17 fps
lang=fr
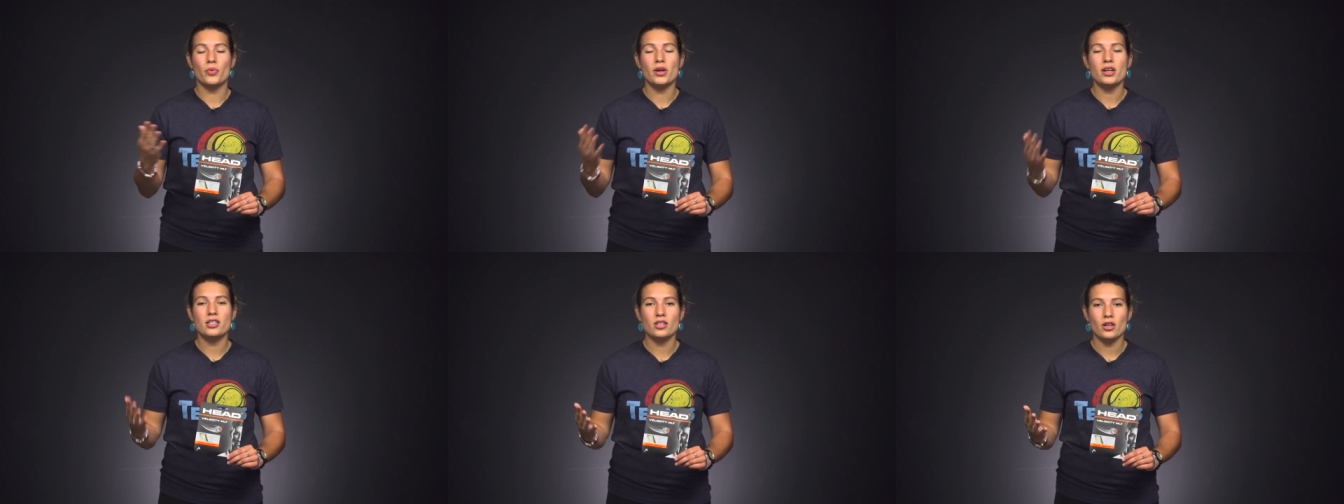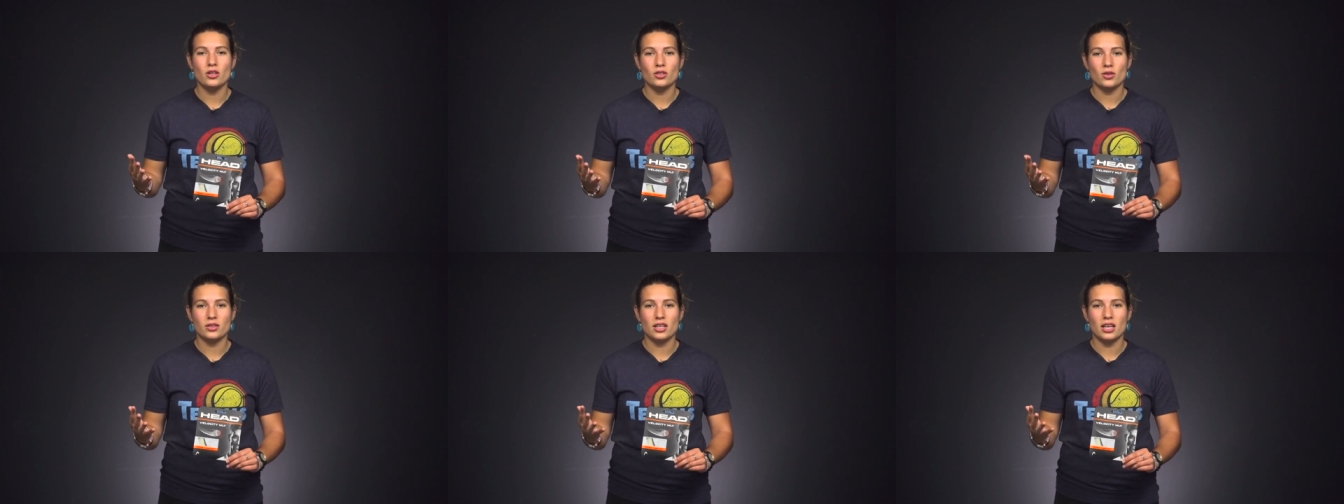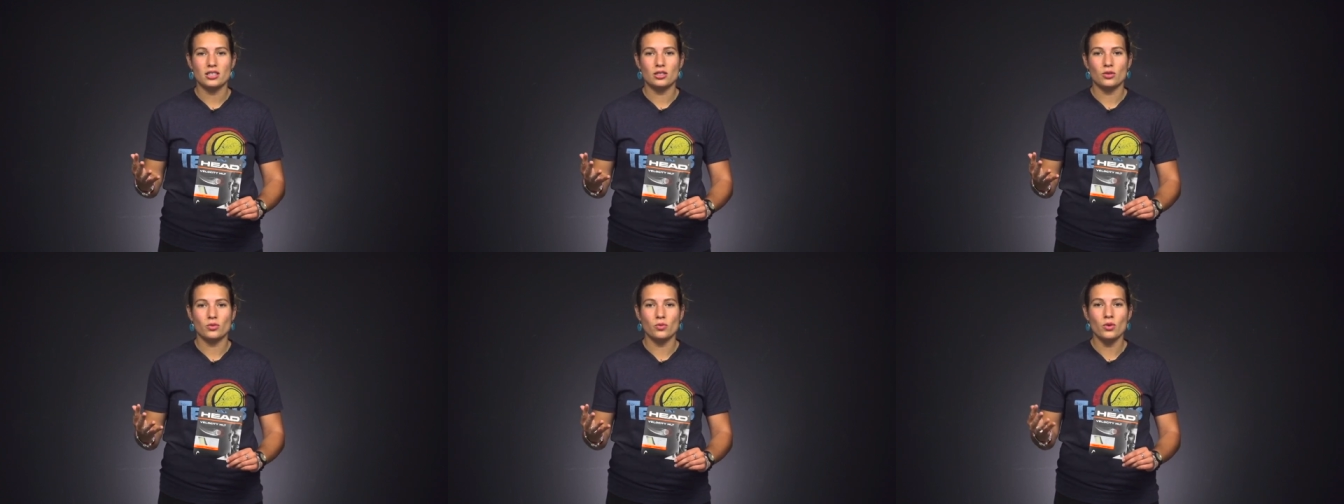Wilson
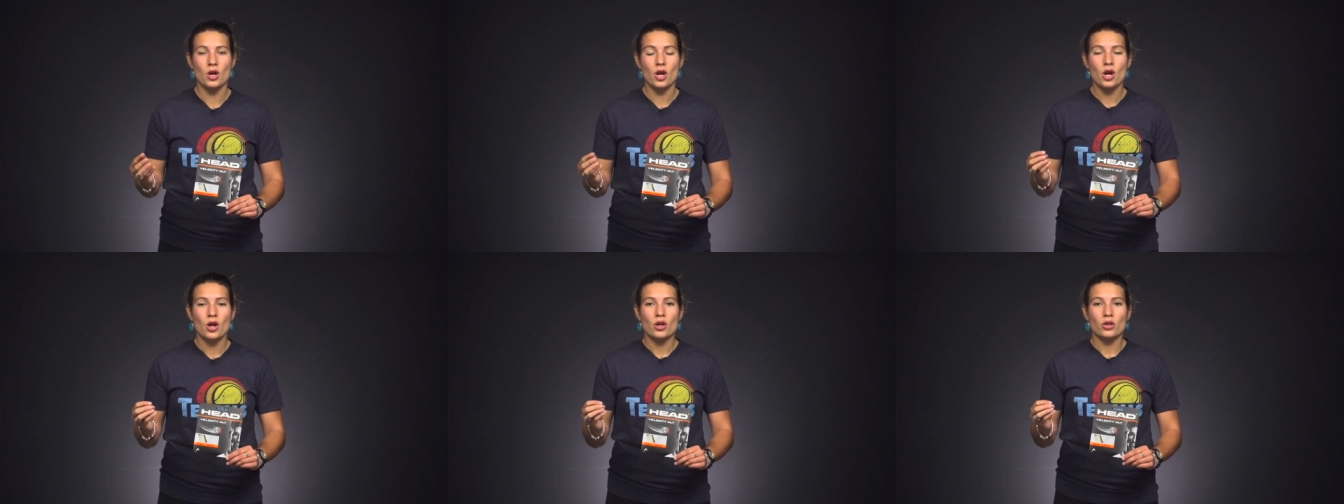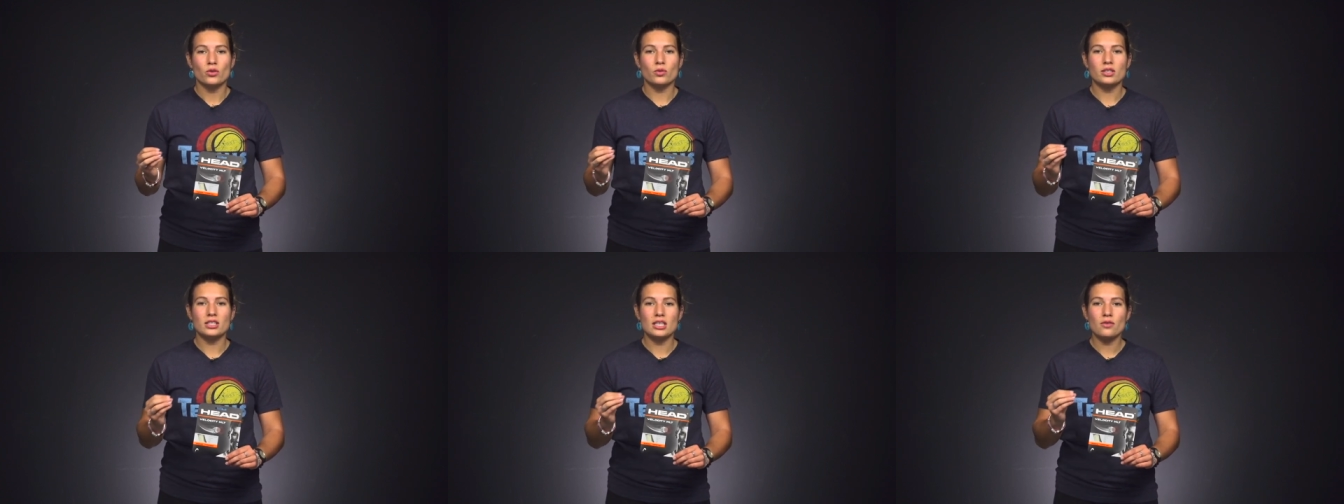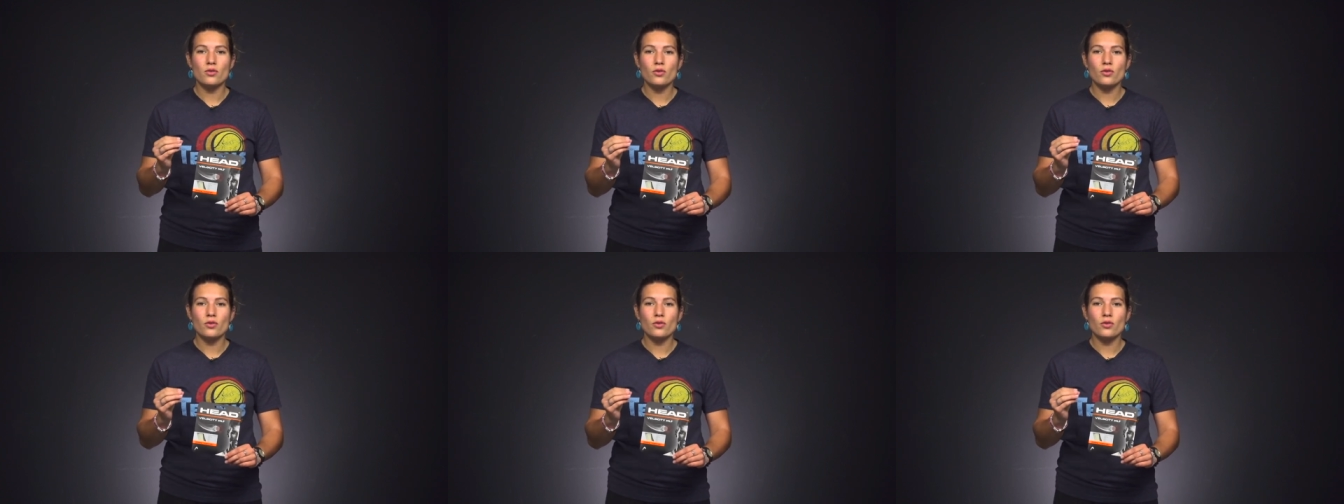sensation. Donc si